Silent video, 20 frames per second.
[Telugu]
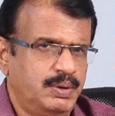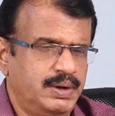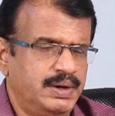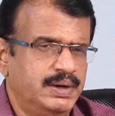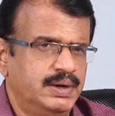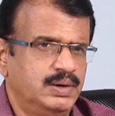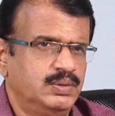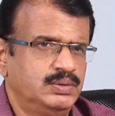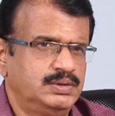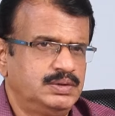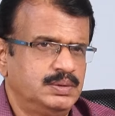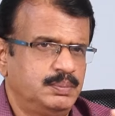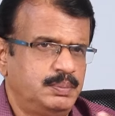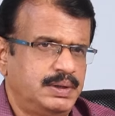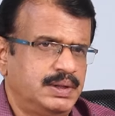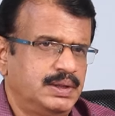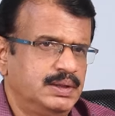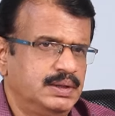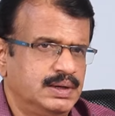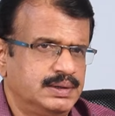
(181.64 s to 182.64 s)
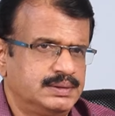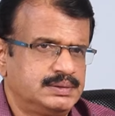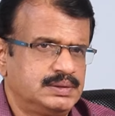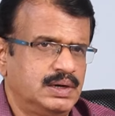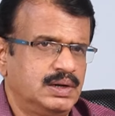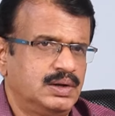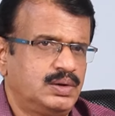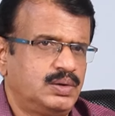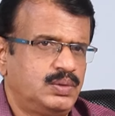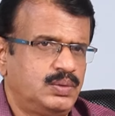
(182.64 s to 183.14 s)
పన్నెండు నుంచి పదహైదు
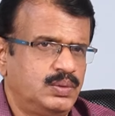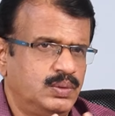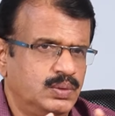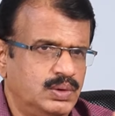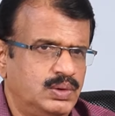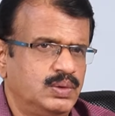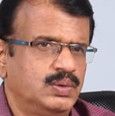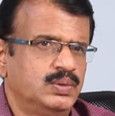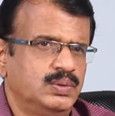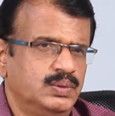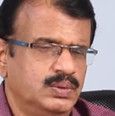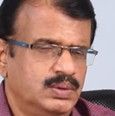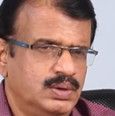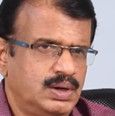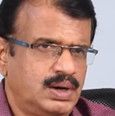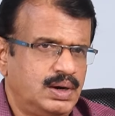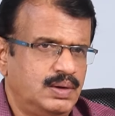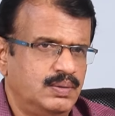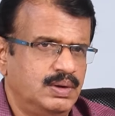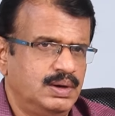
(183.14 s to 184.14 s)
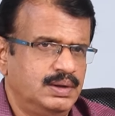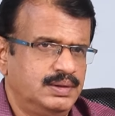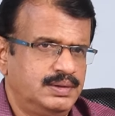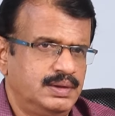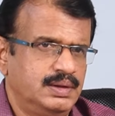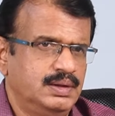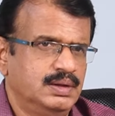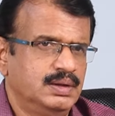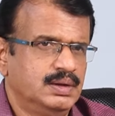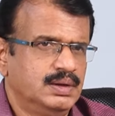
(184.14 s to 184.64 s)
లక్షల కోట్లు రావాల్సి
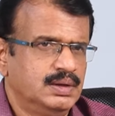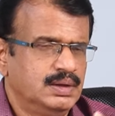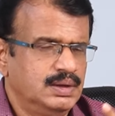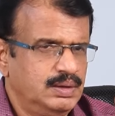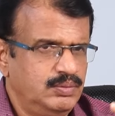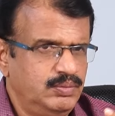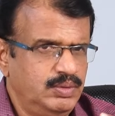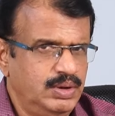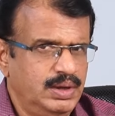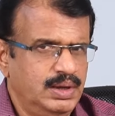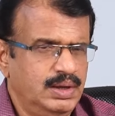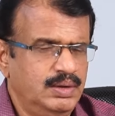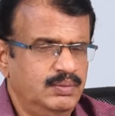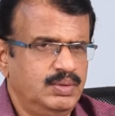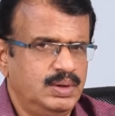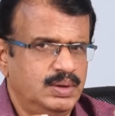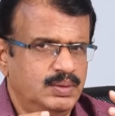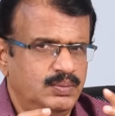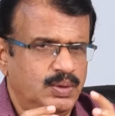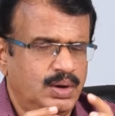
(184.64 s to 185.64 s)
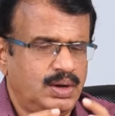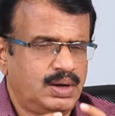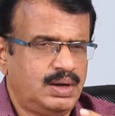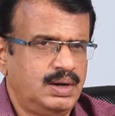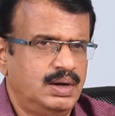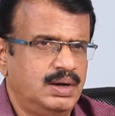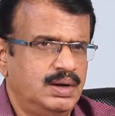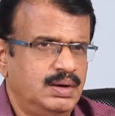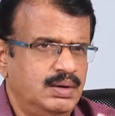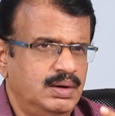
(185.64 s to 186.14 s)
ఇవి ఏవి ఒక్క
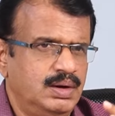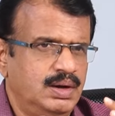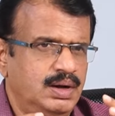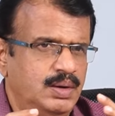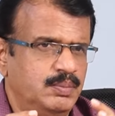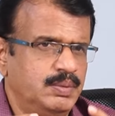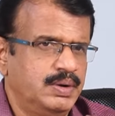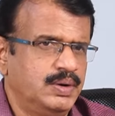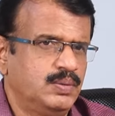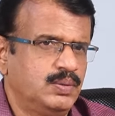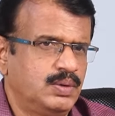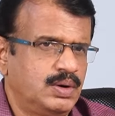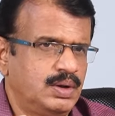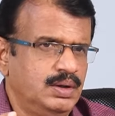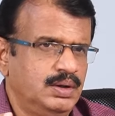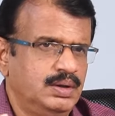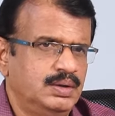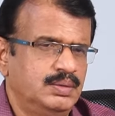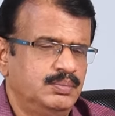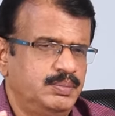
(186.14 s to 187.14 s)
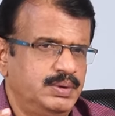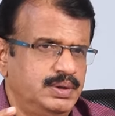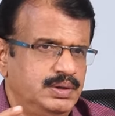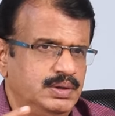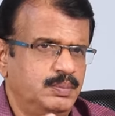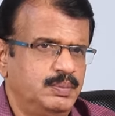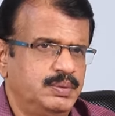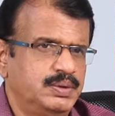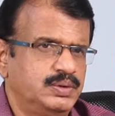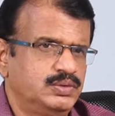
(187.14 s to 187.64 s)
హామీ కూడా
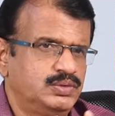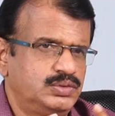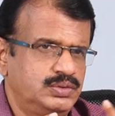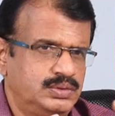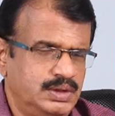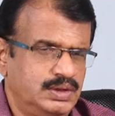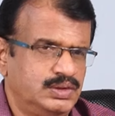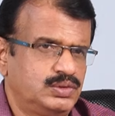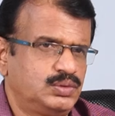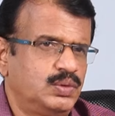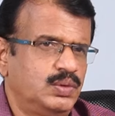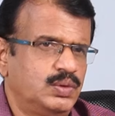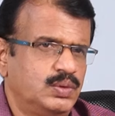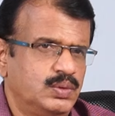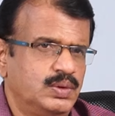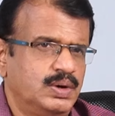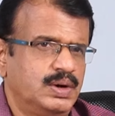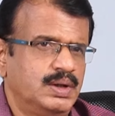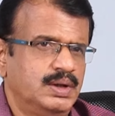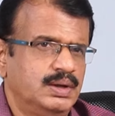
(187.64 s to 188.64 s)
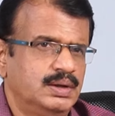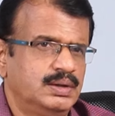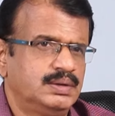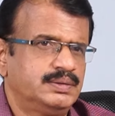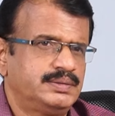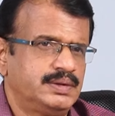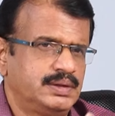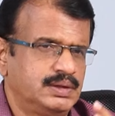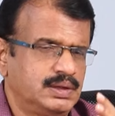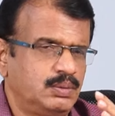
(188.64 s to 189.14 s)
బీజేపీ నుంచి తీసుకోకుండా
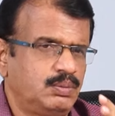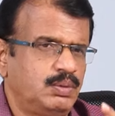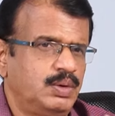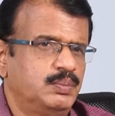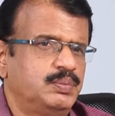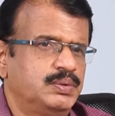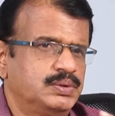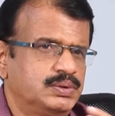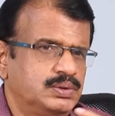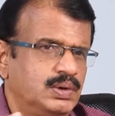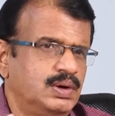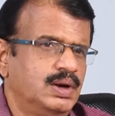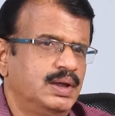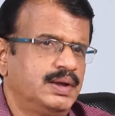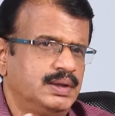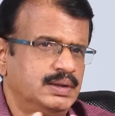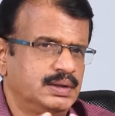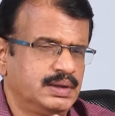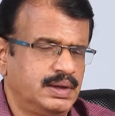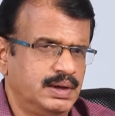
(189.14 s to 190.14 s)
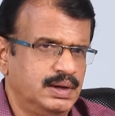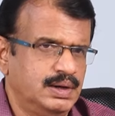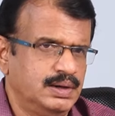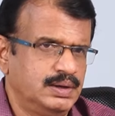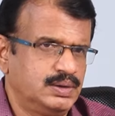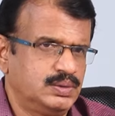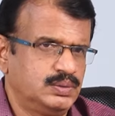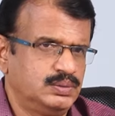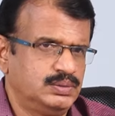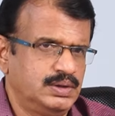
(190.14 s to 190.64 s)
చంద్రబాబు పొత్తుల్లోకి ఎందుకు
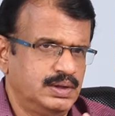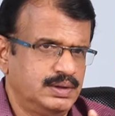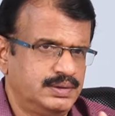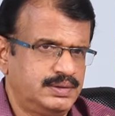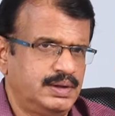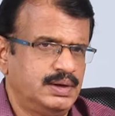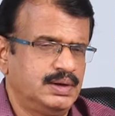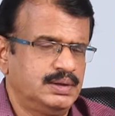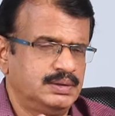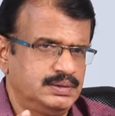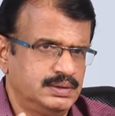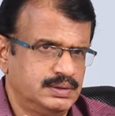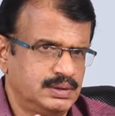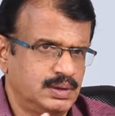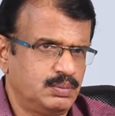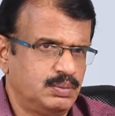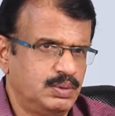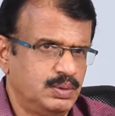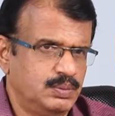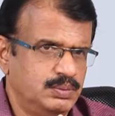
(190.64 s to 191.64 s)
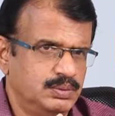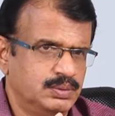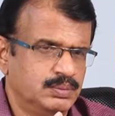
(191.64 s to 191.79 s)
వెళ్ళినట్టు జనసేన చంద్రబాబు